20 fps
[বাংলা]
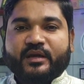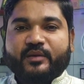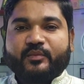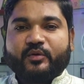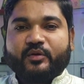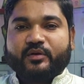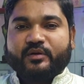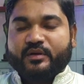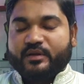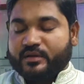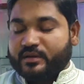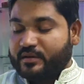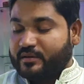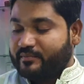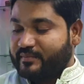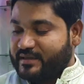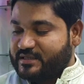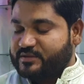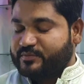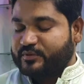এবং
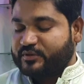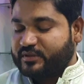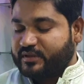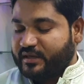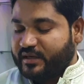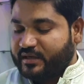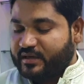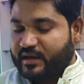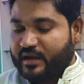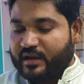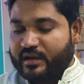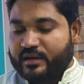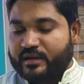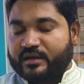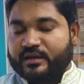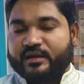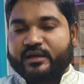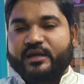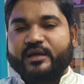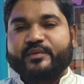মাঝে মধ্যে এটা
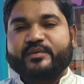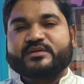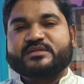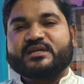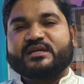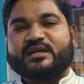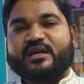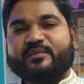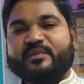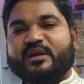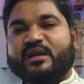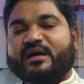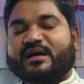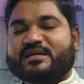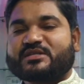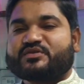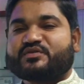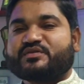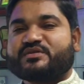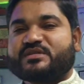এবং যে টেবিলে
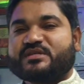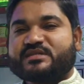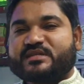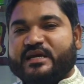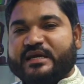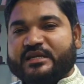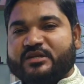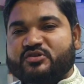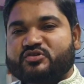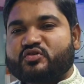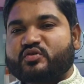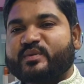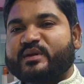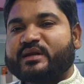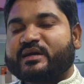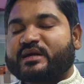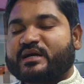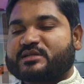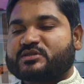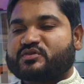কাজ করছে যে
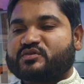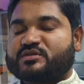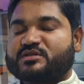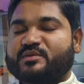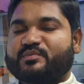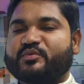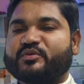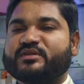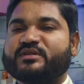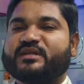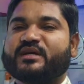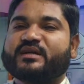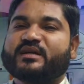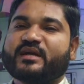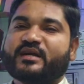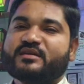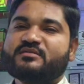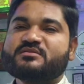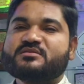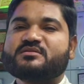ইনস্ট্রুমেন্টে কাজ করছে
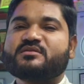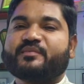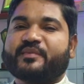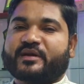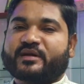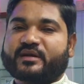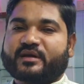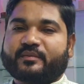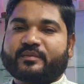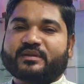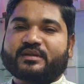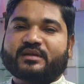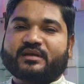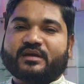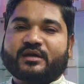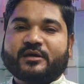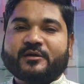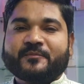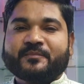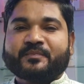প্রত্যেকটা ইনস্ট্রুমেন্ট
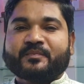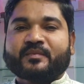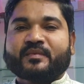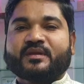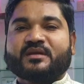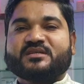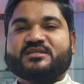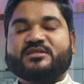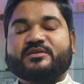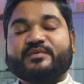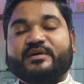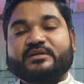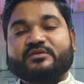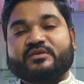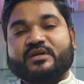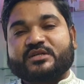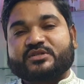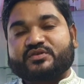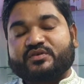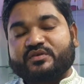আমাদেরকে
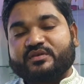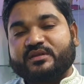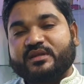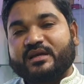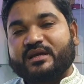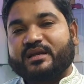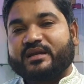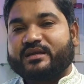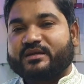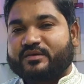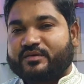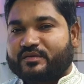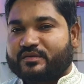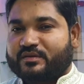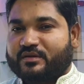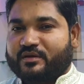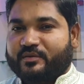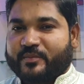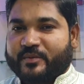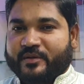জীবাণুনাশক দিয়ে ক্লিন
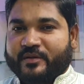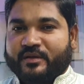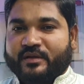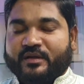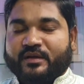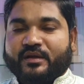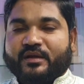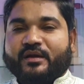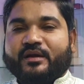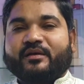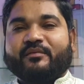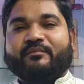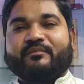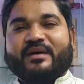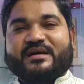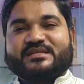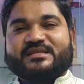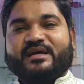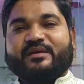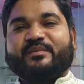করতে হবে
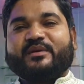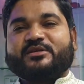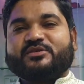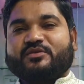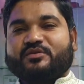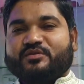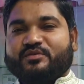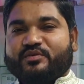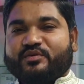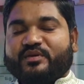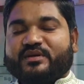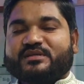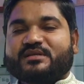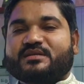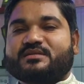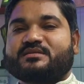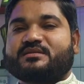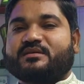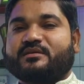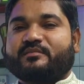বাসায় আমরা যখন ঢুকে
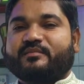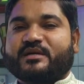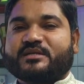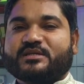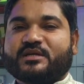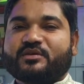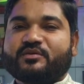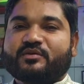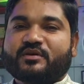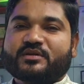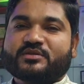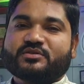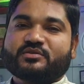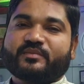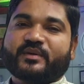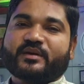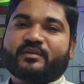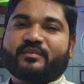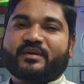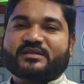যাচ্ছি বাসায় ঢোকার
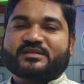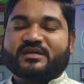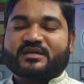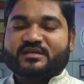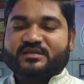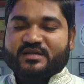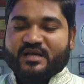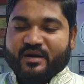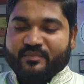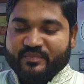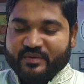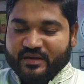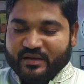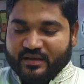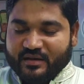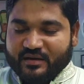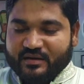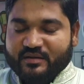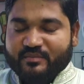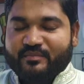সময় বাসার সামনেই
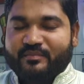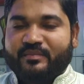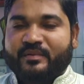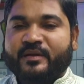একটা